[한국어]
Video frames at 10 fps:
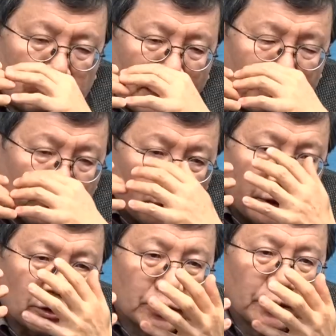발표를
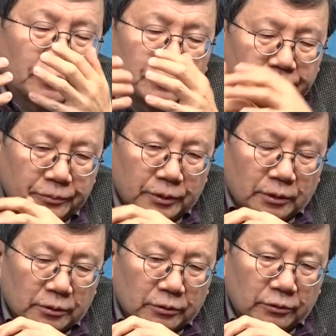했어요.
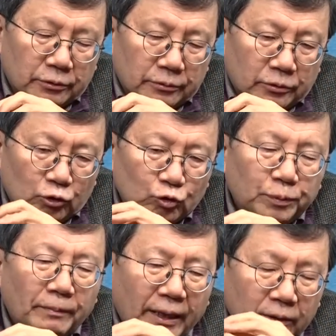그
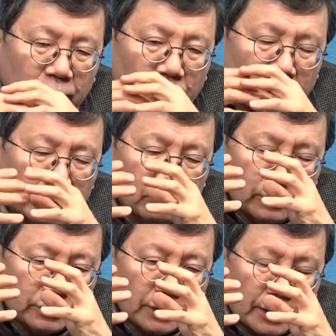슈퍼마이크로라는
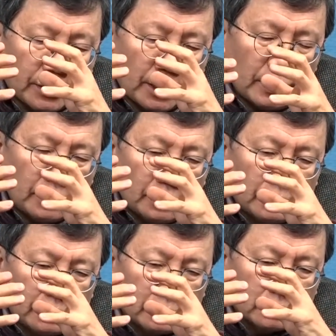회사의
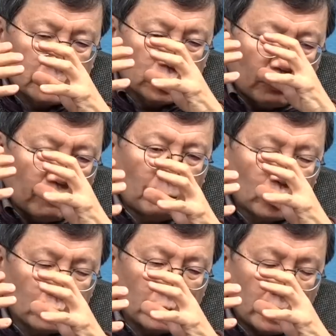그
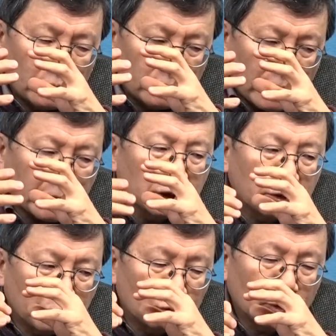서버보드에
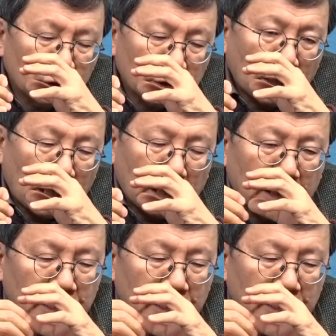해킹칩이 숨어져 있다.